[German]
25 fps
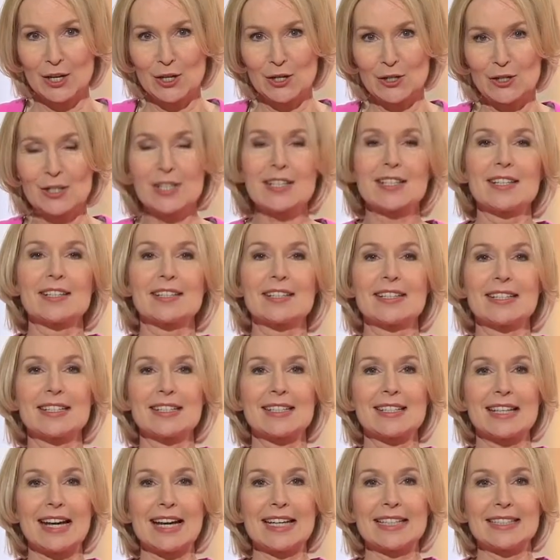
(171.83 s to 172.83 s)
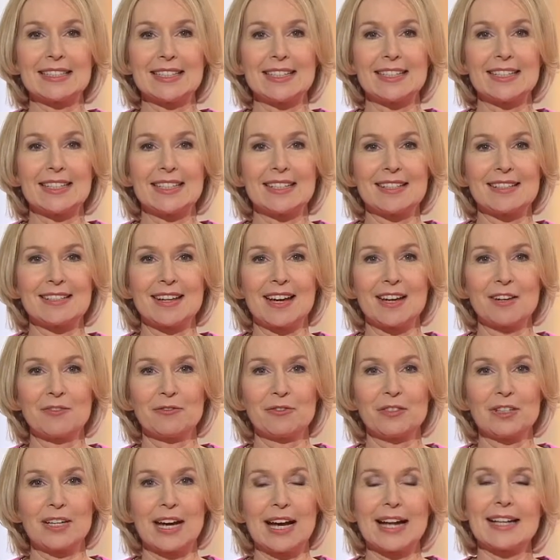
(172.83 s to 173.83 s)
Schließlich sind die Zeiten, in denen
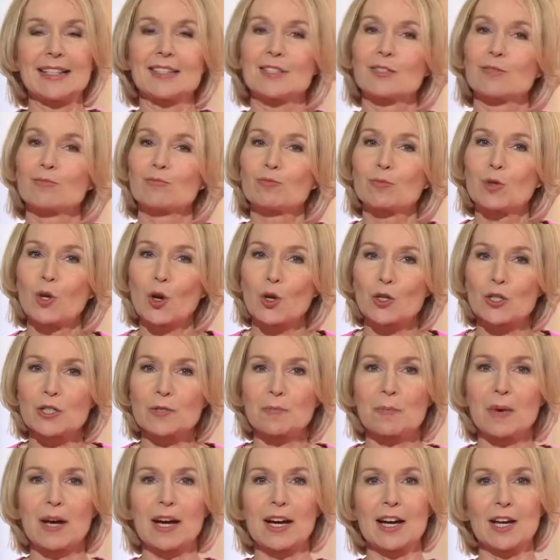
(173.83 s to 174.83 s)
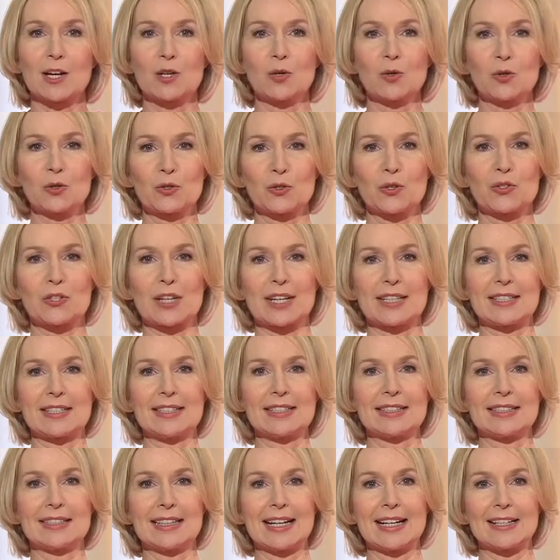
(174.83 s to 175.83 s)
Seife als kostbarer
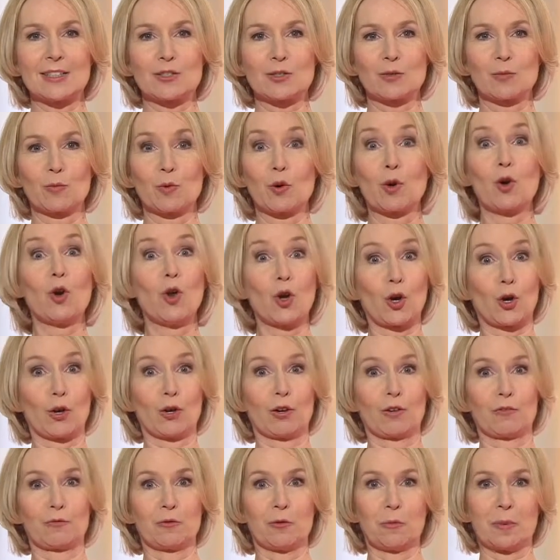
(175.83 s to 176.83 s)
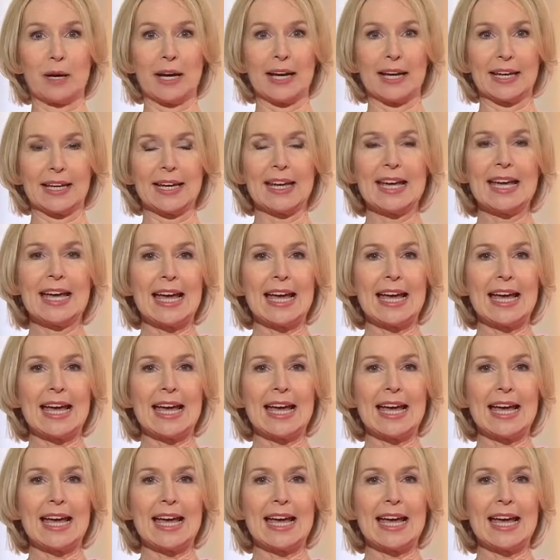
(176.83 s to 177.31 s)
Luxusartikel galt, zum Glück vorbei.